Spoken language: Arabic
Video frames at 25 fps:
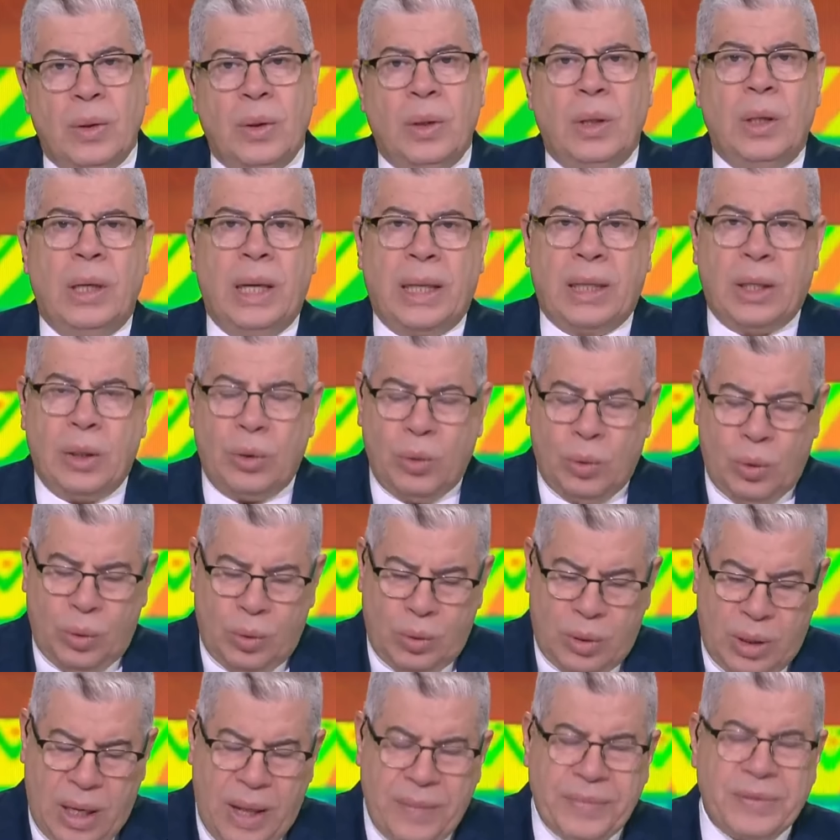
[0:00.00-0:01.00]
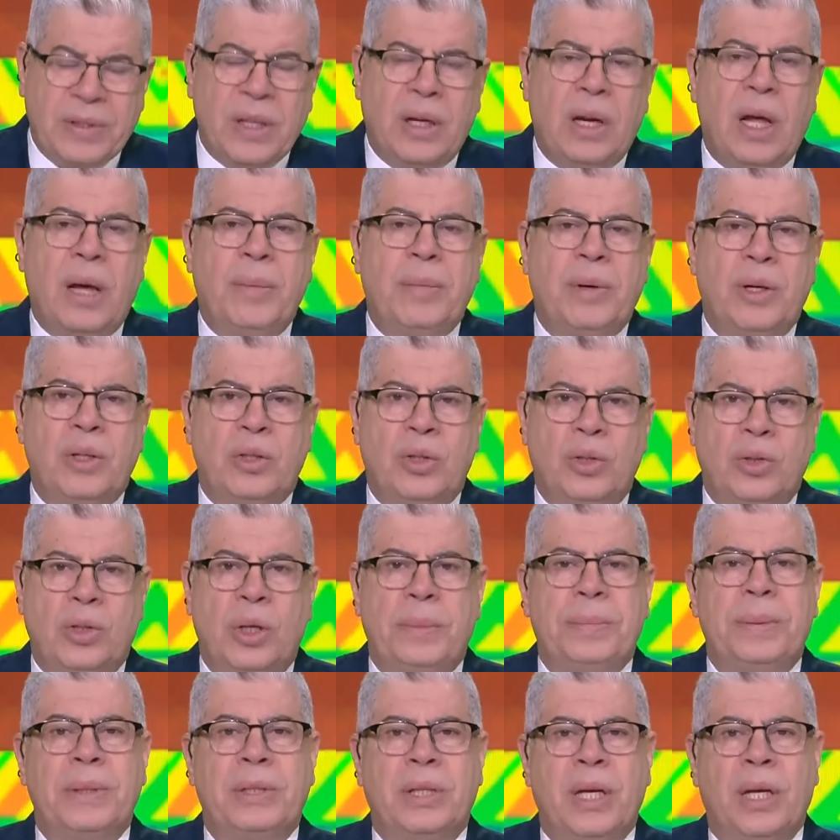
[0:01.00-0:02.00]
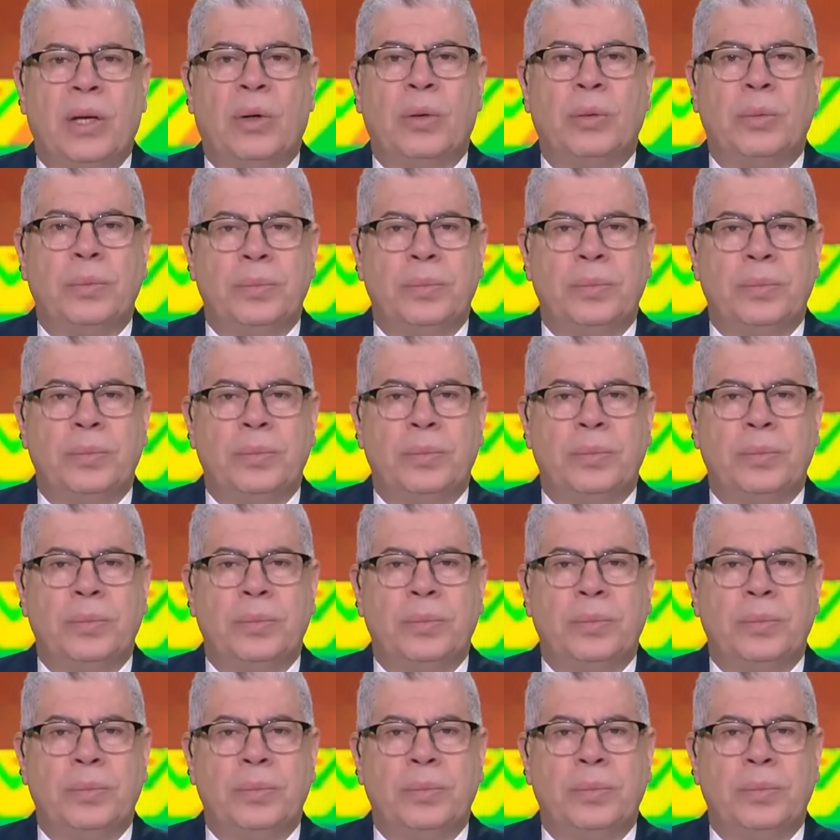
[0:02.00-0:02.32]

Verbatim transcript: لكنه نفس الامر جوزيه بيسيرو